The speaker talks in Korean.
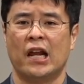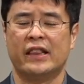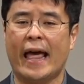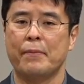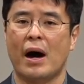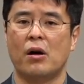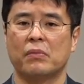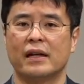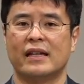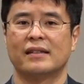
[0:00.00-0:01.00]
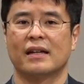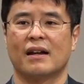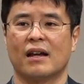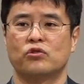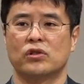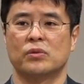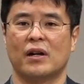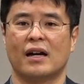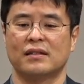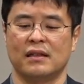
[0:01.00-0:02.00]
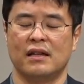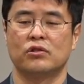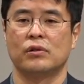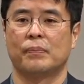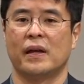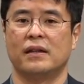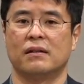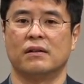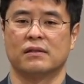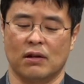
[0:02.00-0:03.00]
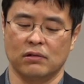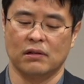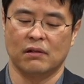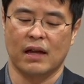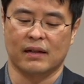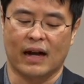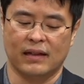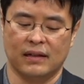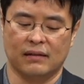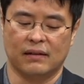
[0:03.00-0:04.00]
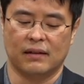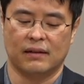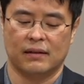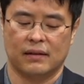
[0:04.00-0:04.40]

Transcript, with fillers: 내 마음과 내 생각의 중심은 항상 예수님 앞에 있는 거예요. 성령에 가 있는 거예요.